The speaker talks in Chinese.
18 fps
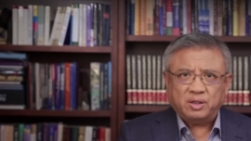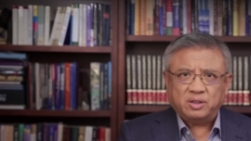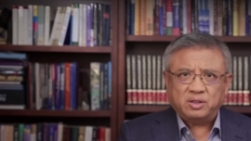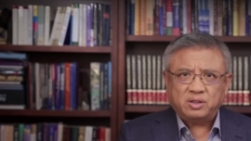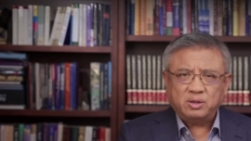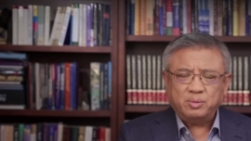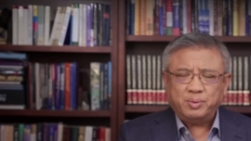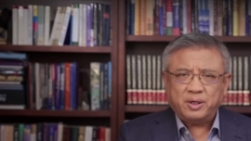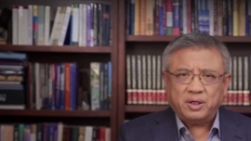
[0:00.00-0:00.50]

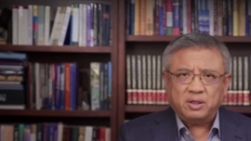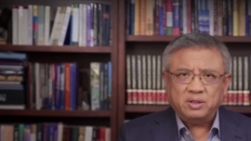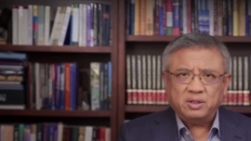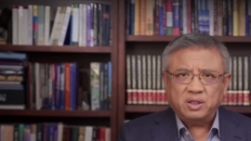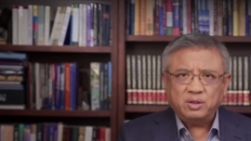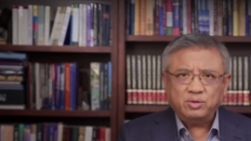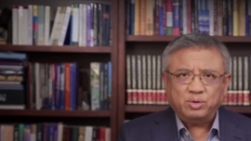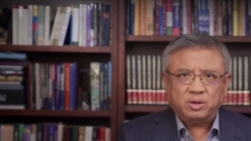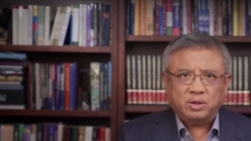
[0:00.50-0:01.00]
食品和
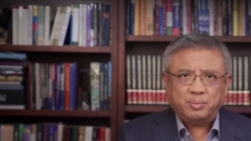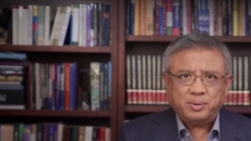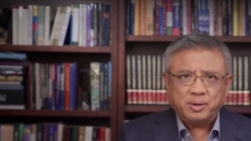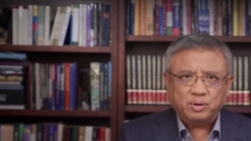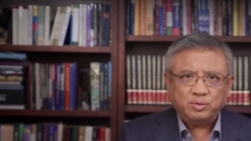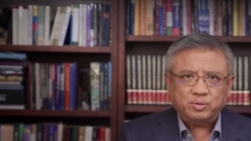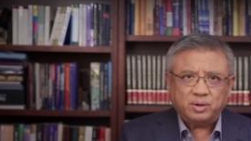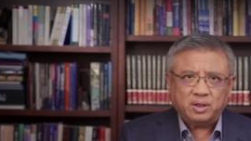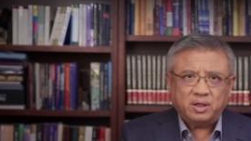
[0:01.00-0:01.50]
饮水的
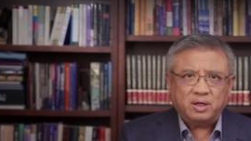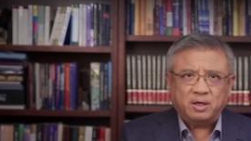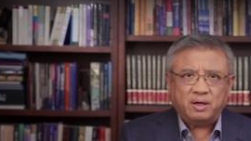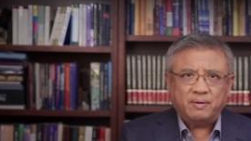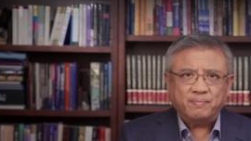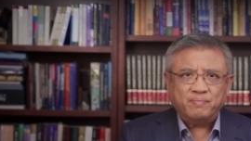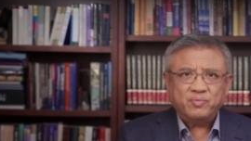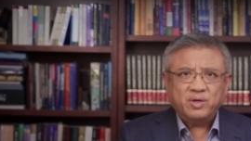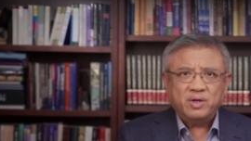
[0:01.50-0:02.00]
标准
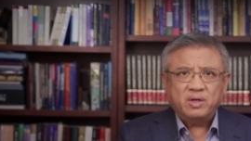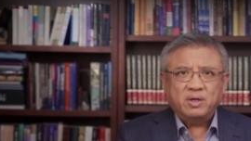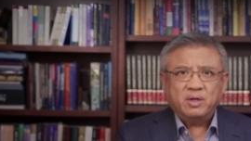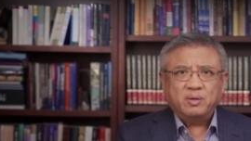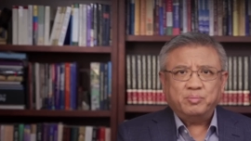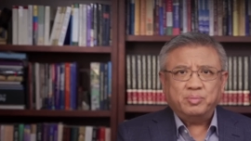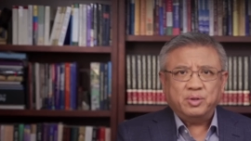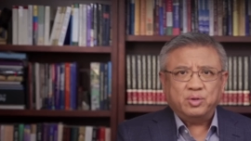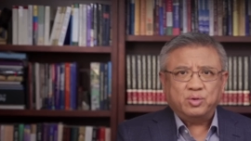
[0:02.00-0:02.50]
哈，
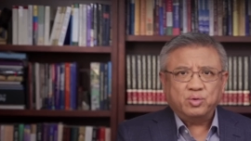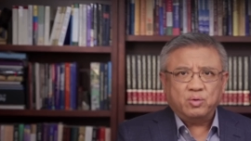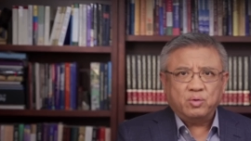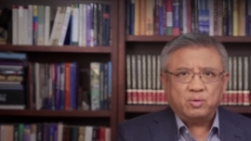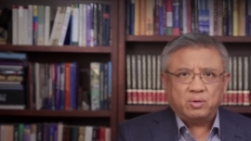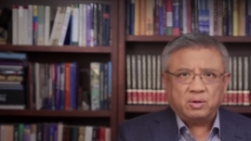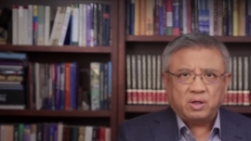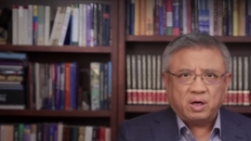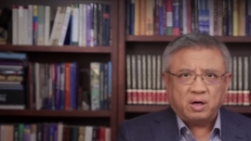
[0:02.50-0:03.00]
比中
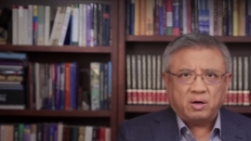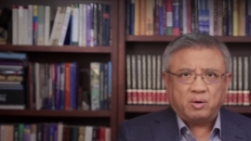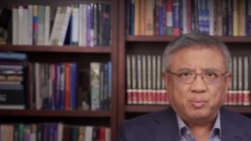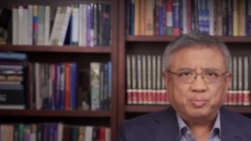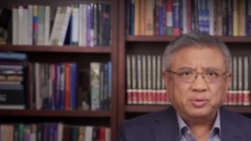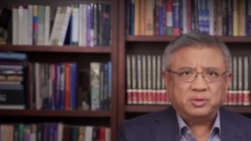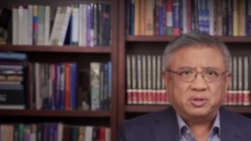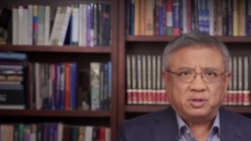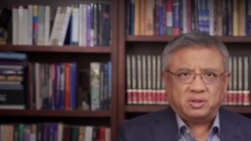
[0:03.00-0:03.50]
国的好
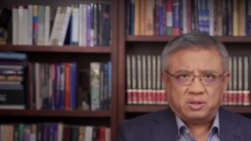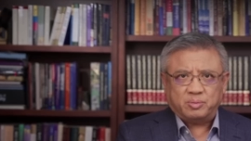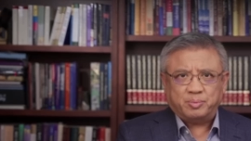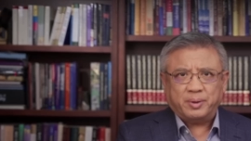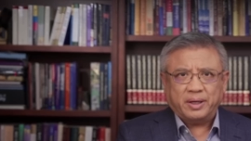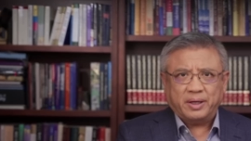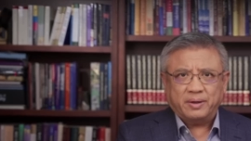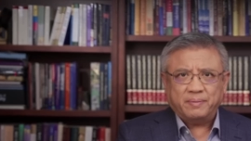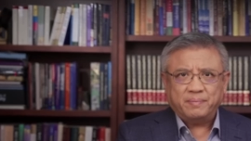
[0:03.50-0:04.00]
不止十倍。